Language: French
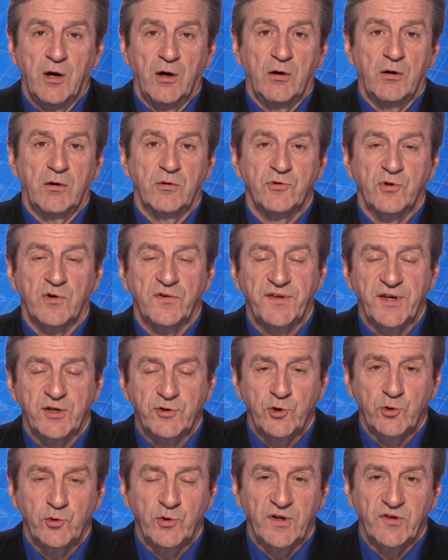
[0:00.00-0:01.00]
euh, dans le
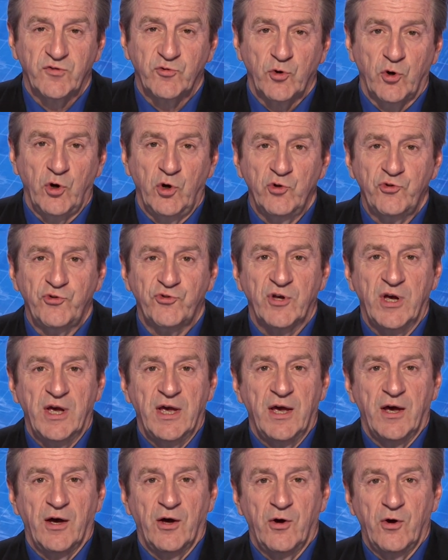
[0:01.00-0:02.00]
secteur de l'assurance,
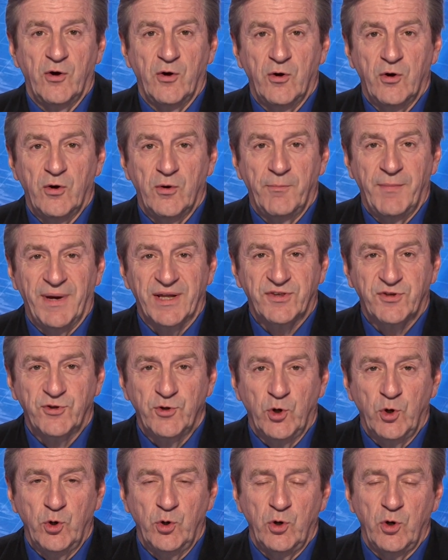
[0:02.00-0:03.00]

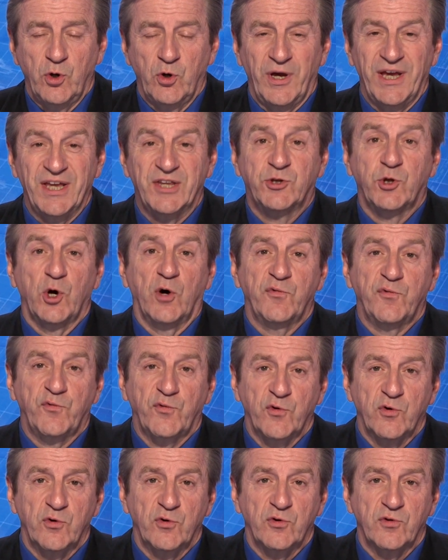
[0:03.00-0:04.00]
maintenant
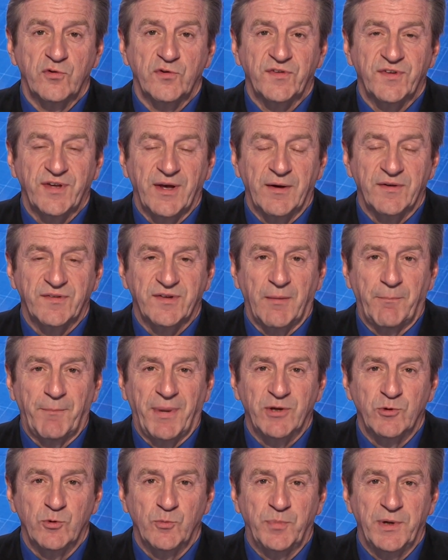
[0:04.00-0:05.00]
étoffe sa,
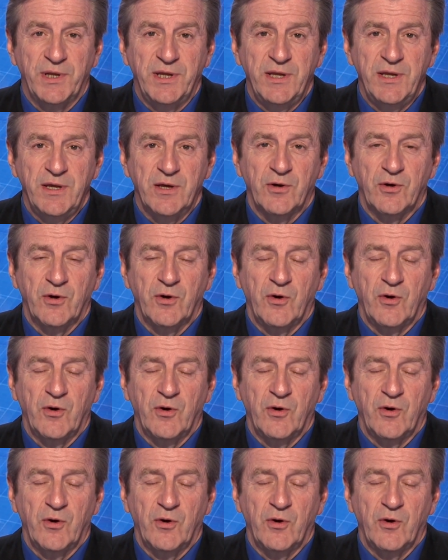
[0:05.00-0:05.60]
panoplie